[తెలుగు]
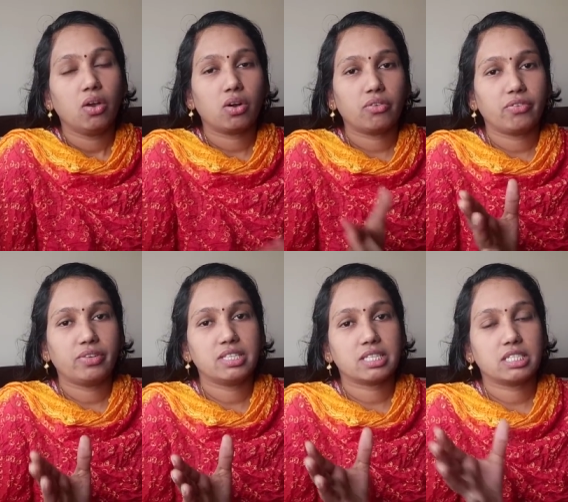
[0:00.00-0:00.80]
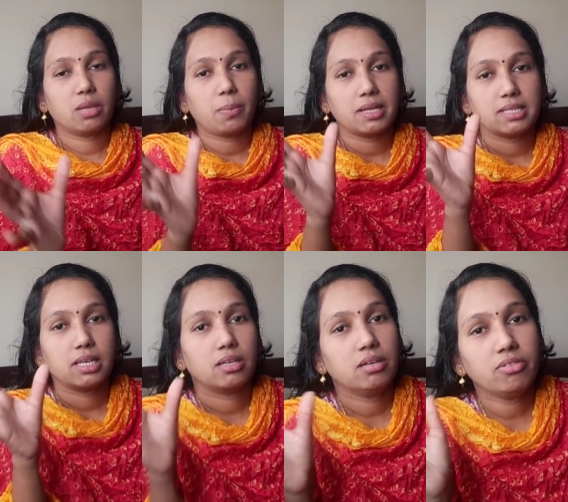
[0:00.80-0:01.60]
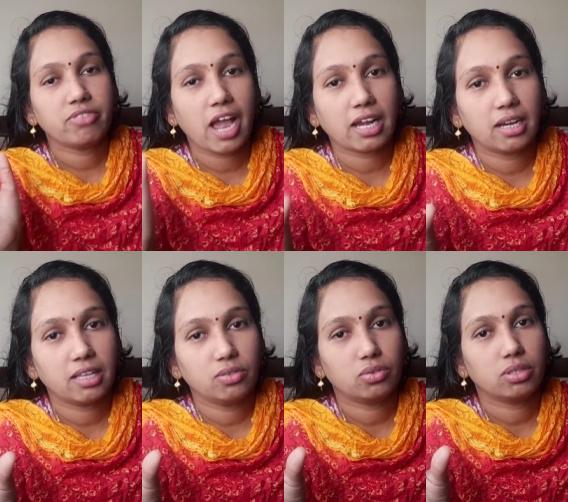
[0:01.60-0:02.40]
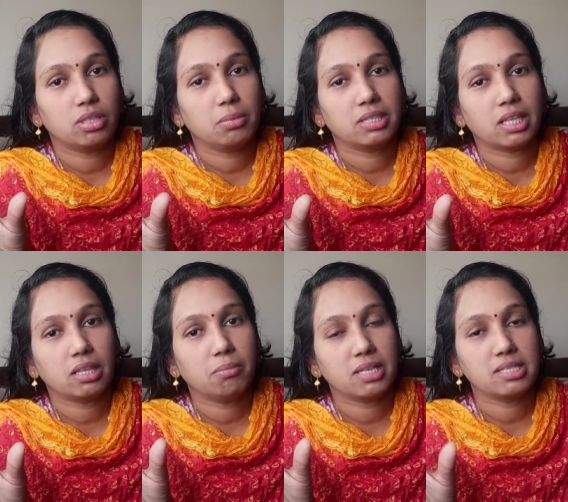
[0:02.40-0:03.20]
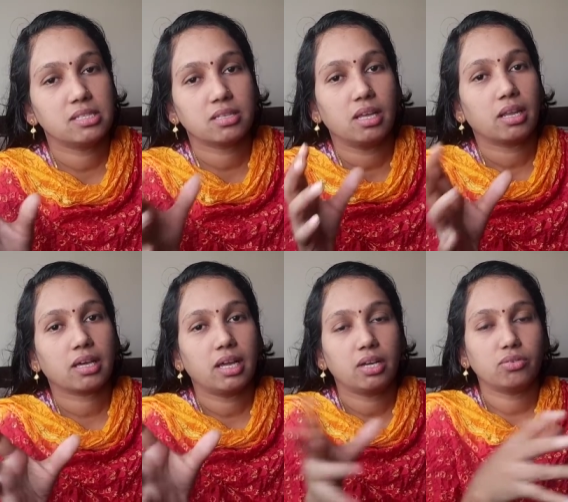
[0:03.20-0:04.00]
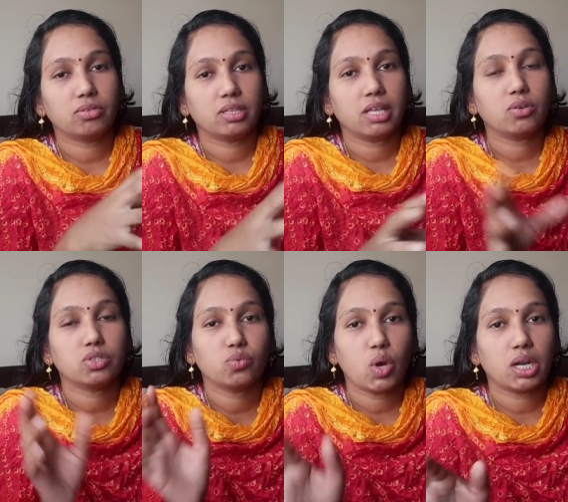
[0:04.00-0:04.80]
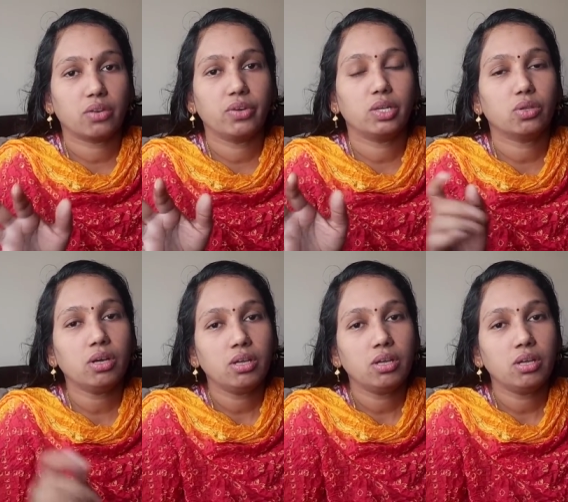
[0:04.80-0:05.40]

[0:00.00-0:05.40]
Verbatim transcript: ఒక ఫిఫ్టీ సిక్స్టీ పర్సెంట్ ఫ్యాట్ అనేది ఉంటుంది మిగతాది మజిల్స్ అంటే కన్ను ఉంటుంది కదా కొంచెం వాటర్ వీడితో